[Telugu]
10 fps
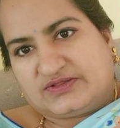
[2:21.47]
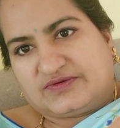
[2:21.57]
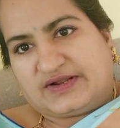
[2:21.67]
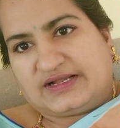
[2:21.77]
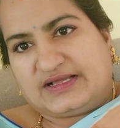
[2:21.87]

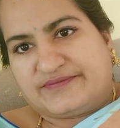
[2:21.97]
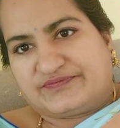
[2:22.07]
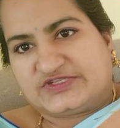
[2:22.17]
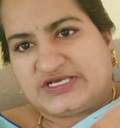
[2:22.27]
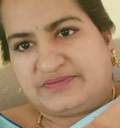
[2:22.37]
త్వరగా
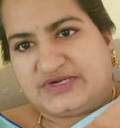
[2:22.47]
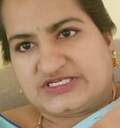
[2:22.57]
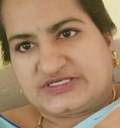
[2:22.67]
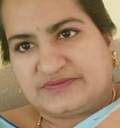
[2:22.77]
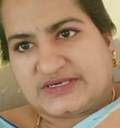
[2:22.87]

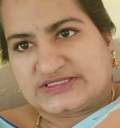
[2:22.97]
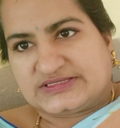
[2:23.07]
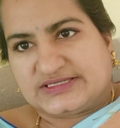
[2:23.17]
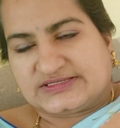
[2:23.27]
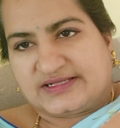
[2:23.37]
జర్మినేషన్
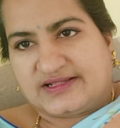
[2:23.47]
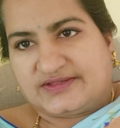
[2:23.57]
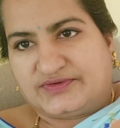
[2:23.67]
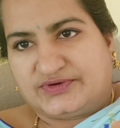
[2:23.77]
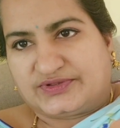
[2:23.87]
పర్సంటేజ్ అనేది
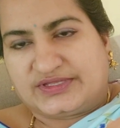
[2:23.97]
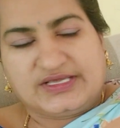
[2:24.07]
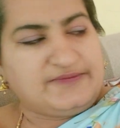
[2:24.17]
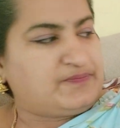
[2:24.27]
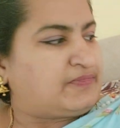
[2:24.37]
ఉంటుంది
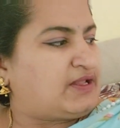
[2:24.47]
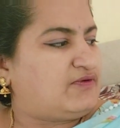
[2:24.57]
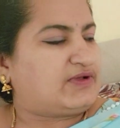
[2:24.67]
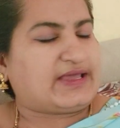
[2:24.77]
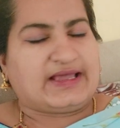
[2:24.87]

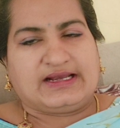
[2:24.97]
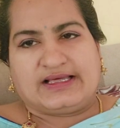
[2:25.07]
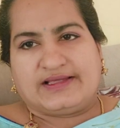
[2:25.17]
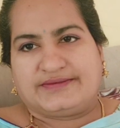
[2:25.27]
ఒకవేళ